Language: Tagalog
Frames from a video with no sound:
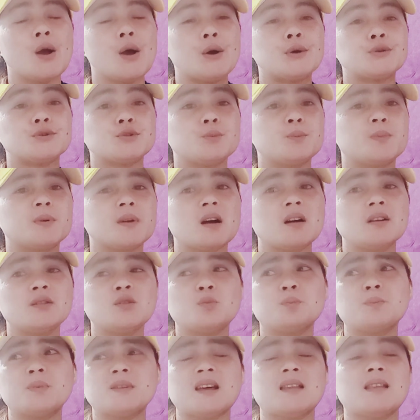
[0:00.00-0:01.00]
Sobra
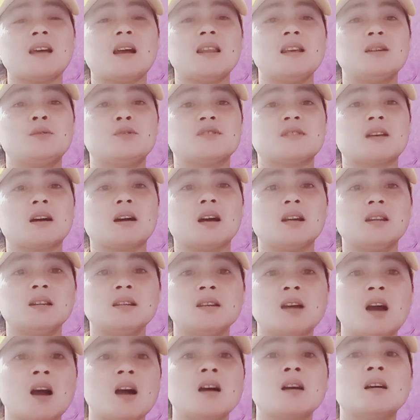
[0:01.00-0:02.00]
yung pananalig ko sa
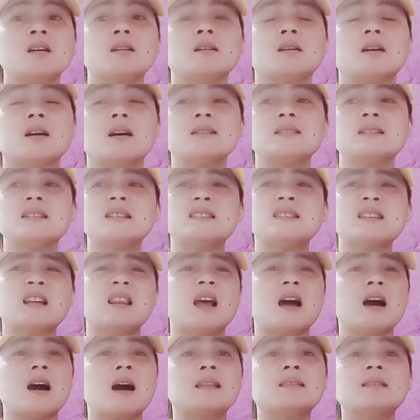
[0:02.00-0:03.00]
Kanya kasi sa
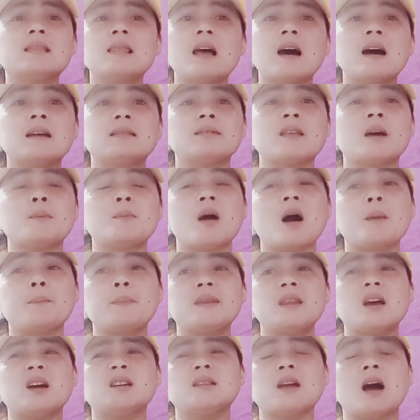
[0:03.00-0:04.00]
lahat-lahat ng mga
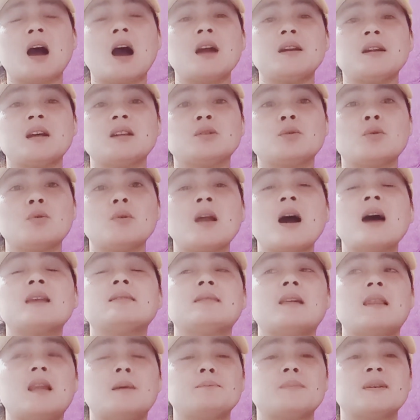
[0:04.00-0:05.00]
pinagdaanan ko, lahat
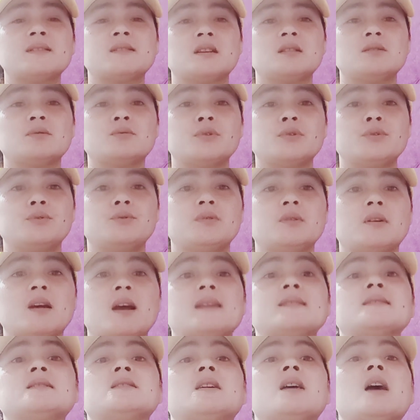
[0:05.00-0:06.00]
nalampasan ko yun
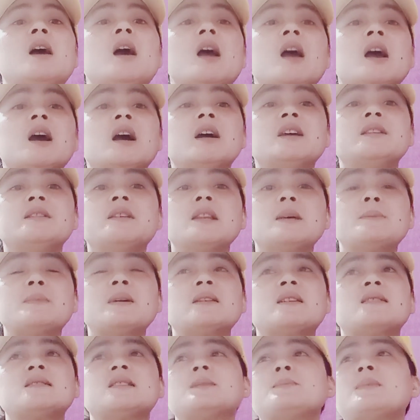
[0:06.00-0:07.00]
guys. Hindi
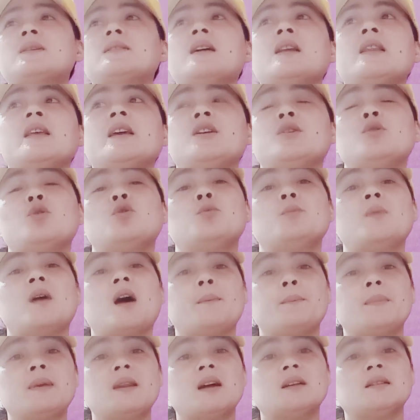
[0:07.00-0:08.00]
naman kasi madali yung
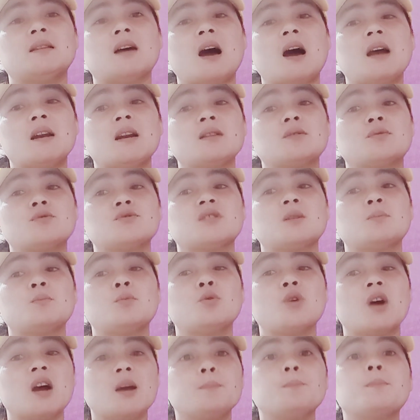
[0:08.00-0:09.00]
mga pinagdaanan ko sa
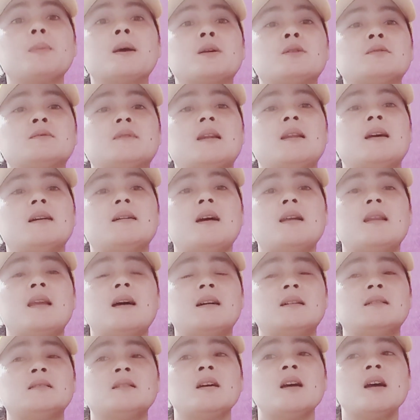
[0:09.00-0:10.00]
buhay pero talaga
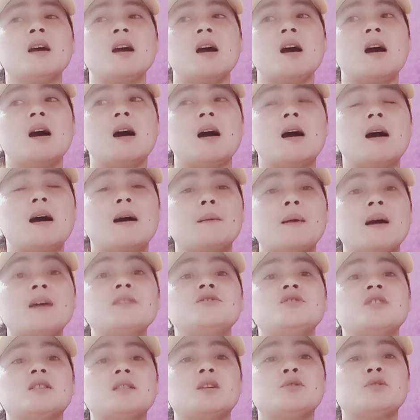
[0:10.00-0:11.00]
lang uh,
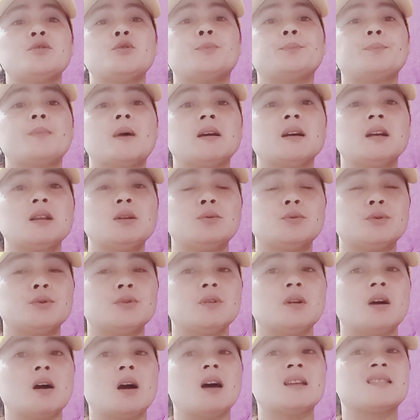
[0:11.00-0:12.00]
andyan ang yung
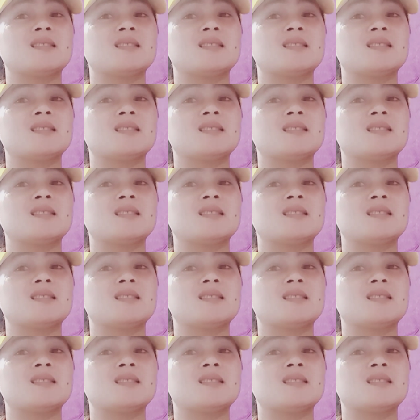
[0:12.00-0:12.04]
Panginoon